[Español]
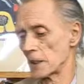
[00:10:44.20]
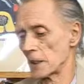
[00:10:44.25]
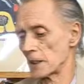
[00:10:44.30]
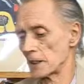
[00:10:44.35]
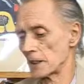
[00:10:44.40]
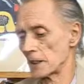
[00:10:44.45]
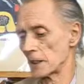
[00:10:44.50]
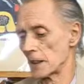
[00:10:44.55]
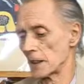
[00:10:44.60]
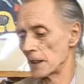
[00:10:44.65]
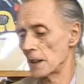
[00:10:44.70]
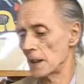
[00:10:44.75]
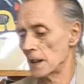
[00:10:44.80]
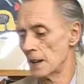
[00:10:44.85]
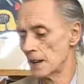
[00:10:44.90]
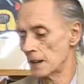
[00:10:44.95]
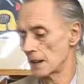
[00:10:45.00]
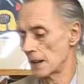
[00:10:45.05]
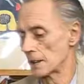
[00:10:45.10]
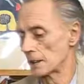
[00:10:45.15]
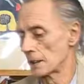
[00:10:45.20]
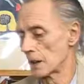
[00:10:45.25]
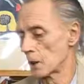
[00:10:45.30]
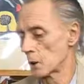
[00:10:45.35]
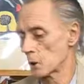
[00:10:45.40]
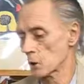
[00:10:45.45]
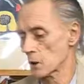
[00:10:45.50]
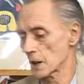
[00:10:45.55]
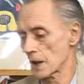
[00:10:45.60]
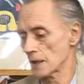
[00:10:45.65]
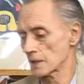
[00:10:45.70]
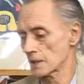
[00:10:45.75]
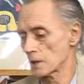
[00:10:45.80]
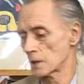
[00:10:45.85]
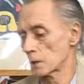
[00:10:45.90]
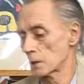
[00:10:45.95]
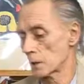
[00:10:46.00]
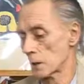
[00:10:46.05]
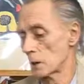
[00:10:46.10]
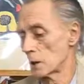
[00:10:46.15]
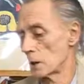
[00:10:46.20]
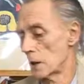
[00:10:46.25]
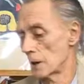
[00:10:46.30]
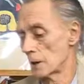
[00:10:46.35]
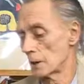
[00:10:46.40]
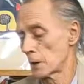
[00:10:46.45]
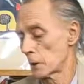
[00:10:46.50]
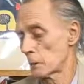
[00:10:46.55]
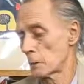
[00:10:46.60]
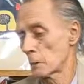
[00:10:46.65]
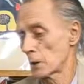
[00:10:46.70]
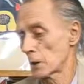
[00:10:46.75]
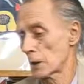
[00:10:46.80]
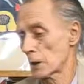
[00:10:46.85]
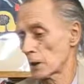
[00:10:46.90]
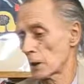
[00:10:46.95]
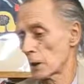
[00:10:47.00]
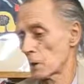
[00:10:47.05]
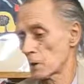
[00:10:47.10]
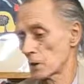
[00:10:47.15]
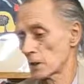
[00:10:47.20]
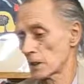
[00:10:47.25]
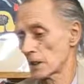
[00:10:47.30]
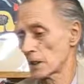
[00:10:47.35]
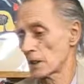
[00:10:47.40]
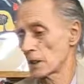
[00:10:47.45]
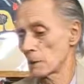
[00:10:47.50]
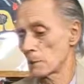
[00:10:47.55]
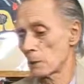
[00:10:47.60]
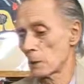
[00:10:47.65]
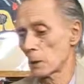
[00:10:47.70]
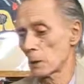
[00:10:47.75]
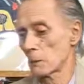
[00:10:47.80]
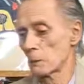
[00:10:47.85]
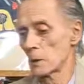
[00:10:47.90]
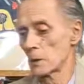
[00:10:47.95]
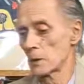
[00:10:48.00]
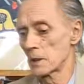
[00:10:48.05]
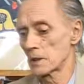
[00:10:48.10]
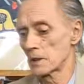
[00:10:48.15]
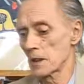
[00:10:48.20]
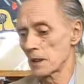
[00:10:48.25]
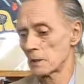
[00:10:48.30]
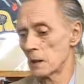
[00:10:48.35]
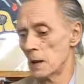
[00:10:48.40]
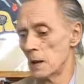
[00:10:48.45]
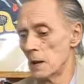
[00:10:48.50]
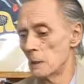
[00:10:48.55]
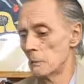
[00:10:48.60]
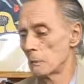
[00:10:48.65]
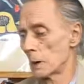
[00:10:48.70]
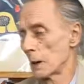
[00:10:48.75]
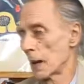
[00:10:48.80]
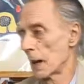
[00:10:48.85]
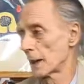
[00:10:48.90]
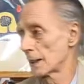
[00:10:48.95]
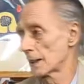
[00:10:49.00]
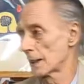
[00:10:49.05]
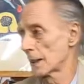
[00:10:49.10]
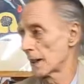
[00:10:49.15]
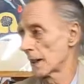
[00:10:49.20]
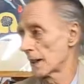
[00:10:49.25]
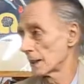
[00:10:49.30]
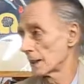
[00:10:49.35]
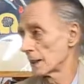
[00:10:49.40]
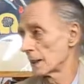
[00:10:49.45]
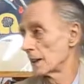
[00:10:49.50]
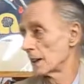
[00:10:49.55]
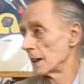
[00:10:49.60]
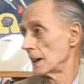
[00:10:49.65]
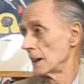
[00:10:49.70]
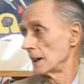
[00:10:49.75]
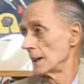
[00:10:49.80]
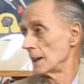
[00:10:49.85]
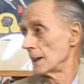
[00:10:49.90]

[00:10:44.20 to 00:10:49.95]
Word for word: y el de, los ácidos no, no, podés conseguir porque podés agregarle